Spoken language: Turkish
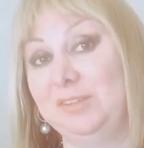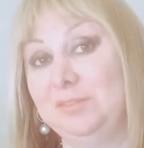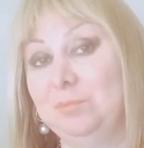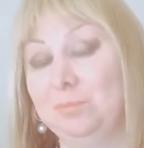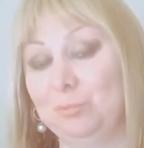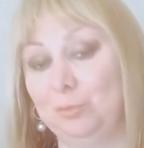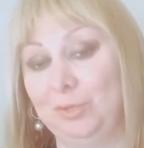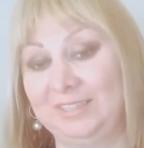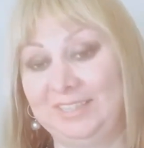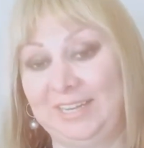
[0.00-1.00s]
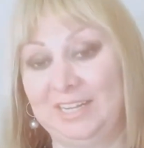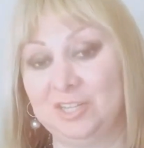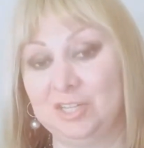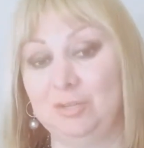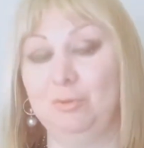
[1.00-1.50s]
bizim bu etkiden
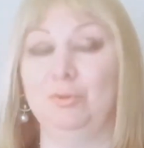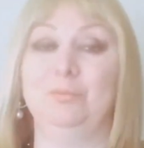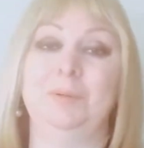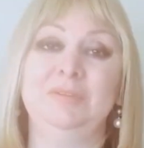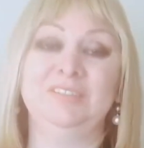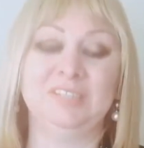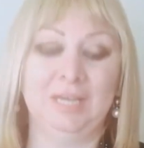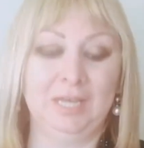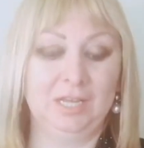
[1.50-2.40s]
çıkıyor olmamız.